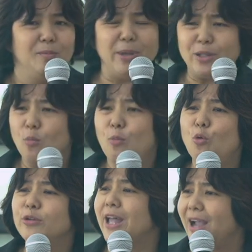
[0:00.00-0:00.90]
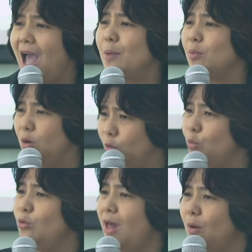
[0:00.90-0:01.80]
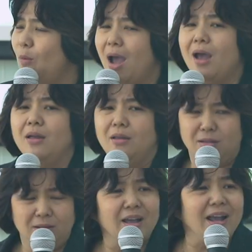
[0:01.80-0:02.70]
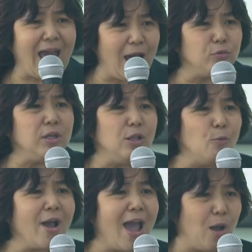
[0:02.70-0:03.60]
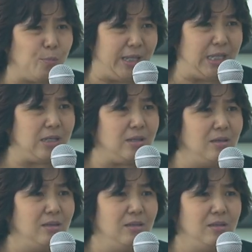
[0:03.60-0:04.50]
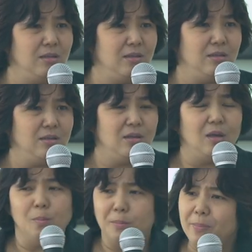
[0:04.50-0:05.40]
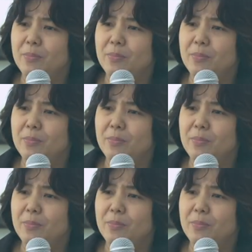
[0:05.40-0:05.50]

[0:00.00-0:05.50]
ไม่ต้องพูดสักคำก็รู้แล้วว่าข่าวดีหรือว่าข่าวไม่ดีมัน